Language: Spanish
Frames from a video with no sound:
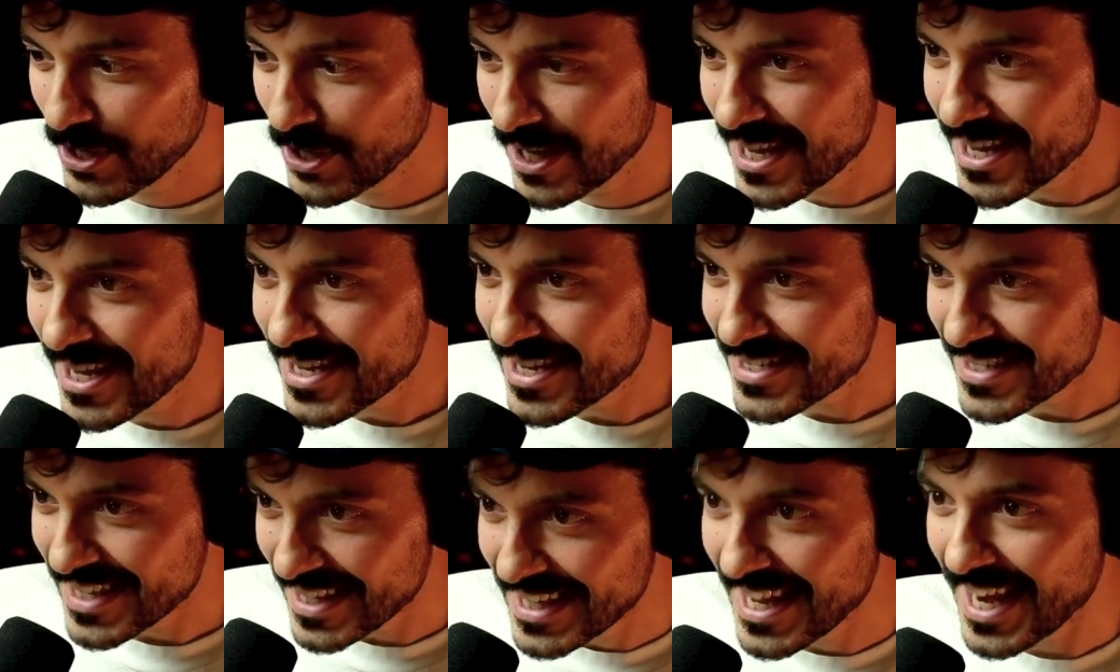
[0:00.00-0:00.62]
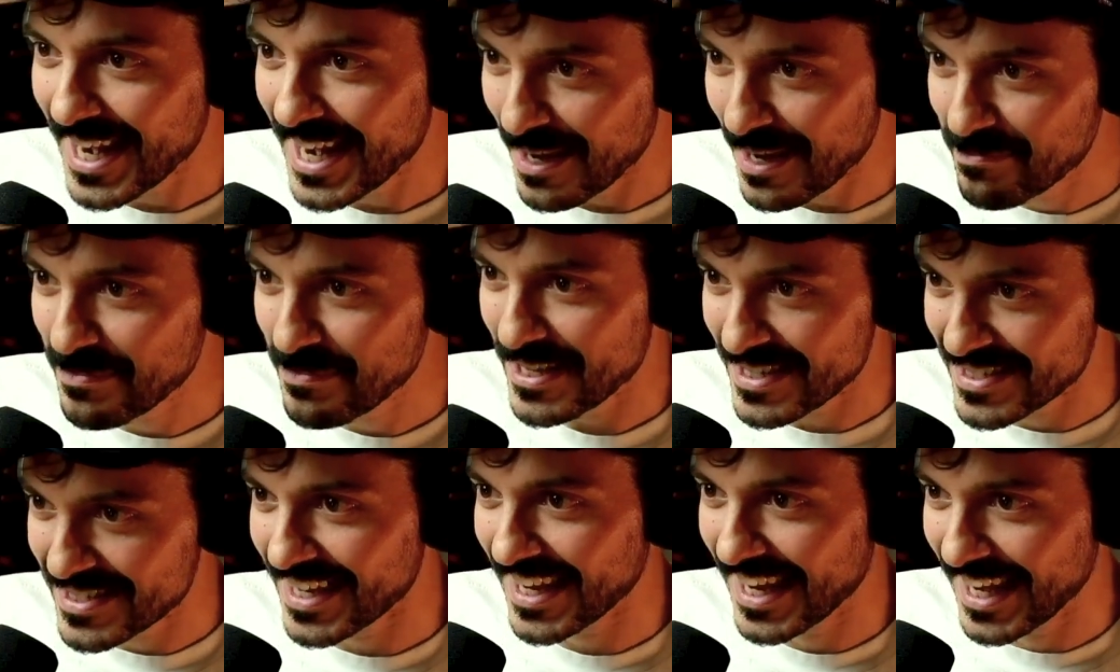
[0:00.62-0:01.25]
¿Por qué sería
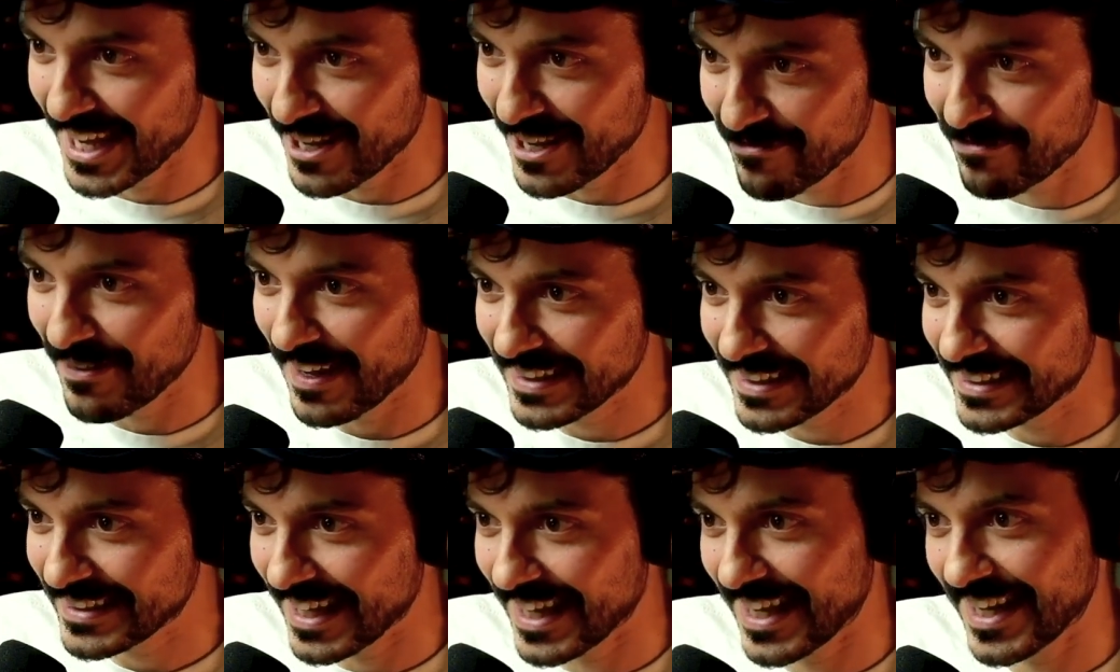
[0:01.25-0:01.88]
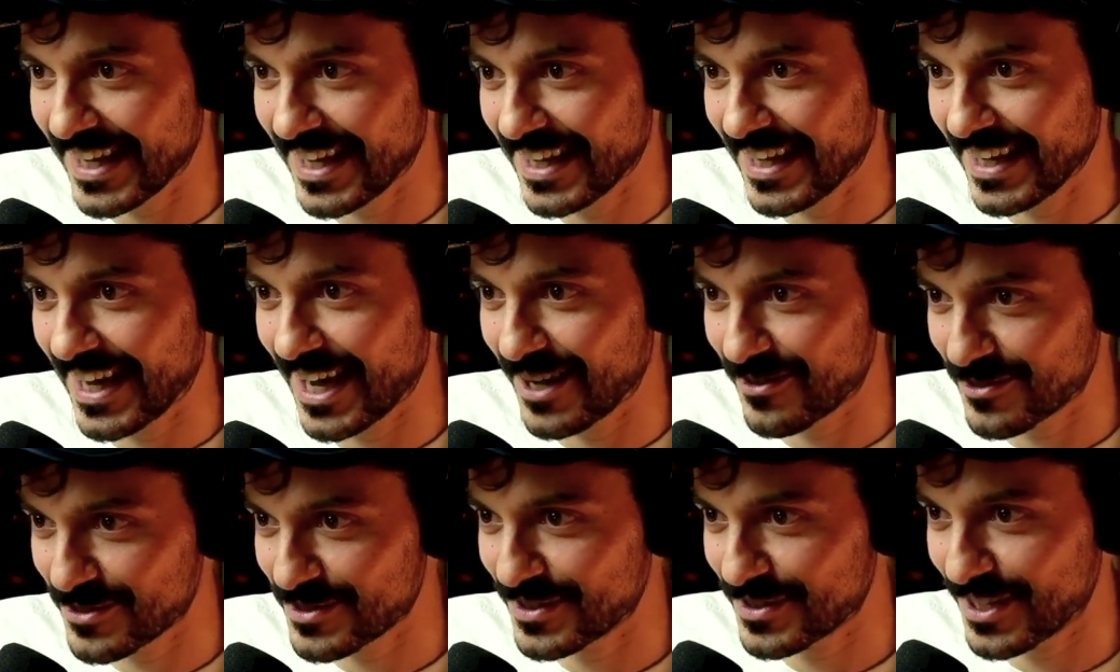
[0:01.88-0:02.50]
la pieza que le falta
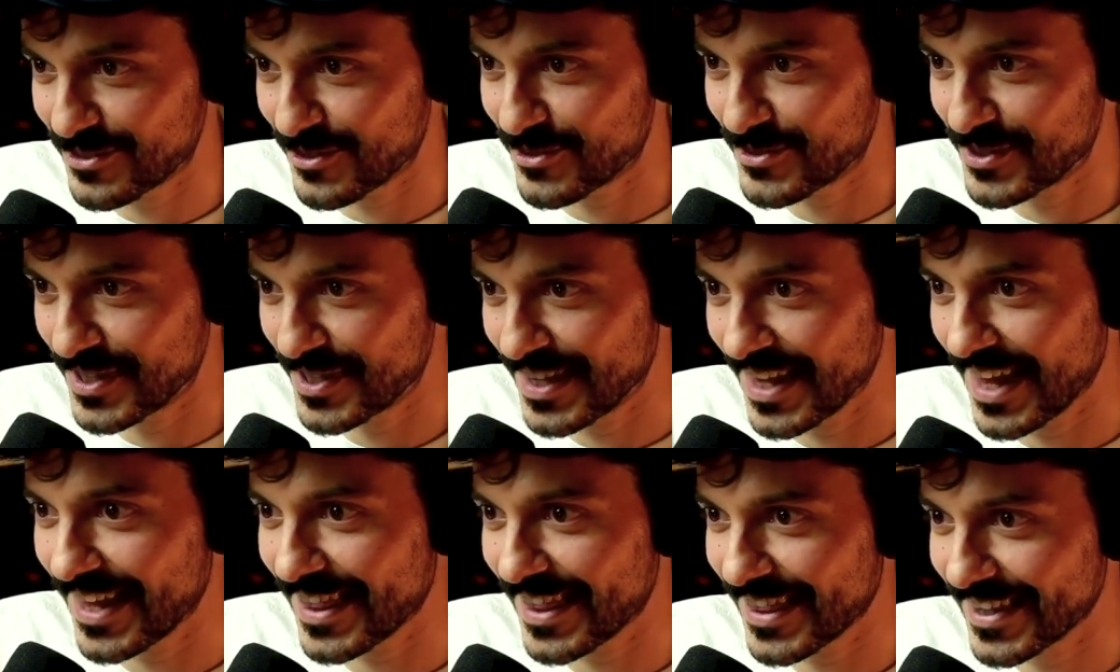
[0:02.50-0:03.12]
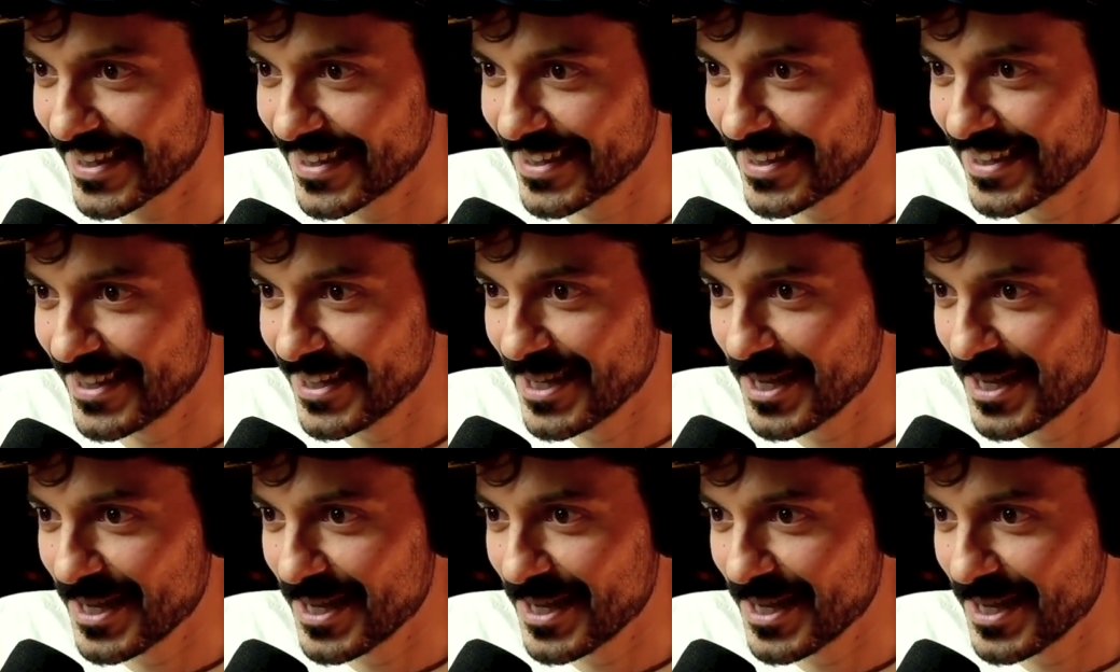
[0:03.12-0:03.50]
a nuestra sociedad?